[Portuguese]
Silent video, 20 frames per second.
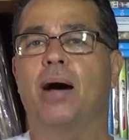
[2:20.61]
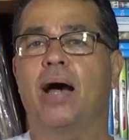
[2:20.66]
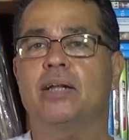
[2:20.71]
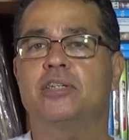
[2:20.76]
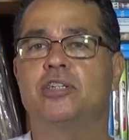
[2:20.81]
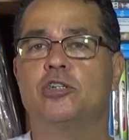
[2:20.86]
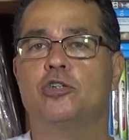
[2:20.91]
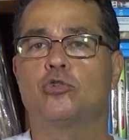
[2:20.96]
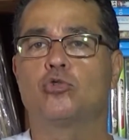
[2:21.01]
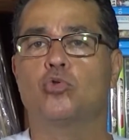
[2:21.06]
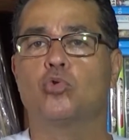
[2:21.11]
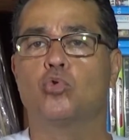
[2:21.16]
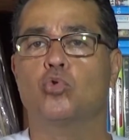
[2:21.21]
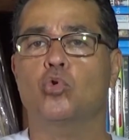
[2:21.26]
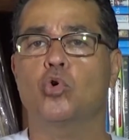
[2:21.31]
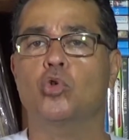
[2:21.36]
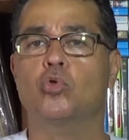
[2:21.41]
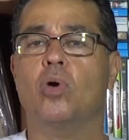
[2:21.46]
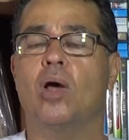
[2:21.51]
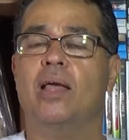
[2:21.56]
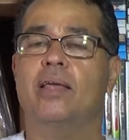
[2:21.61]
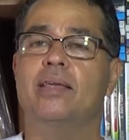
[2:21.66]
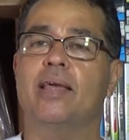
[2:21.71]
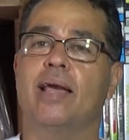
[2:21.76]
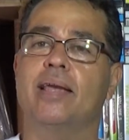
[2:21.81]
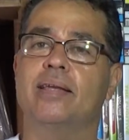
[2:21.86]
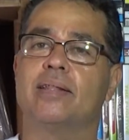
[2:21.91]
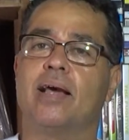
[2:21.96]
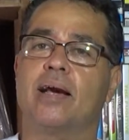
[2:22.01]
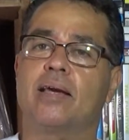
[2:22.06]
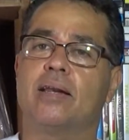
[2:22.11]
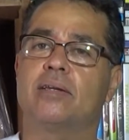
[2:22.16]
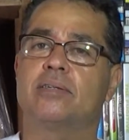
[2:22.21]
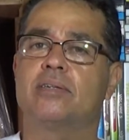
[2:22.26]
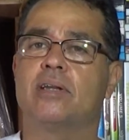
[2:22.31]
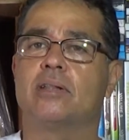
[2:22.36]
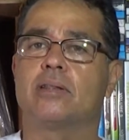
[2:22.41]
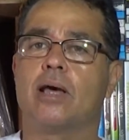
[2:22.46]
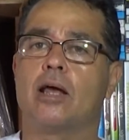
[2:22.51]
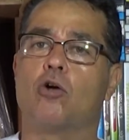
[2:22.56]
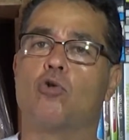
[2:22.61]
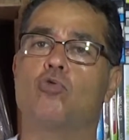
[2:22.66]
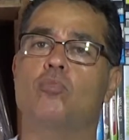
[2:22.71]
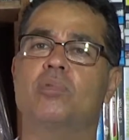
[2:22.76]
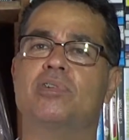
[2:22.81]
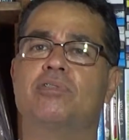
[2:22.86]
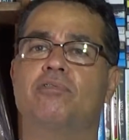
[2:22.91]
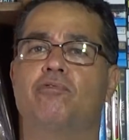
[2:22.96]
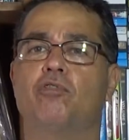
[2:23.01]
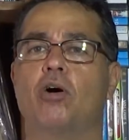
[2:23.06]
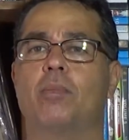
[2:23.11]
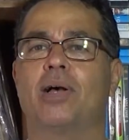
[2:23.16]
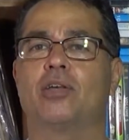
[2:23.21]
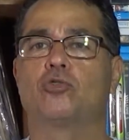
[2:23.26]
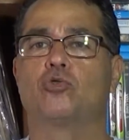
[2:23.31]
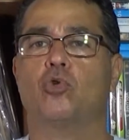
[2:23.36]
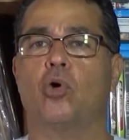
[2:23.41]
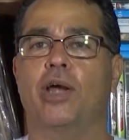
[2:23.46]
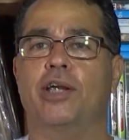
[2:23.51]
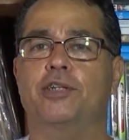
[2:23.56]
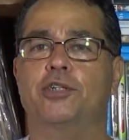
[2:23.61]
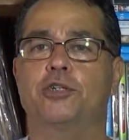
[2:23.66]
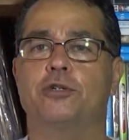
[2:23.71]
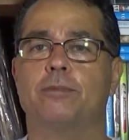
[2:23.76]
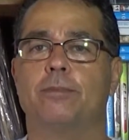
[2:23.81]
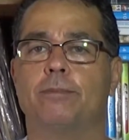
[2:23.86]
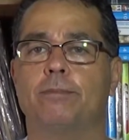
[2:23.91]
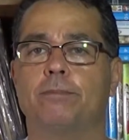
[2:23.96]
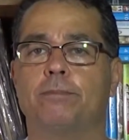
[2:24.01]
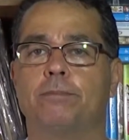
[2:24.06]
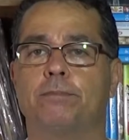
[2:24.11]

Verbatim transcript: parte disso tudo e ainda acrescentar algumas informações.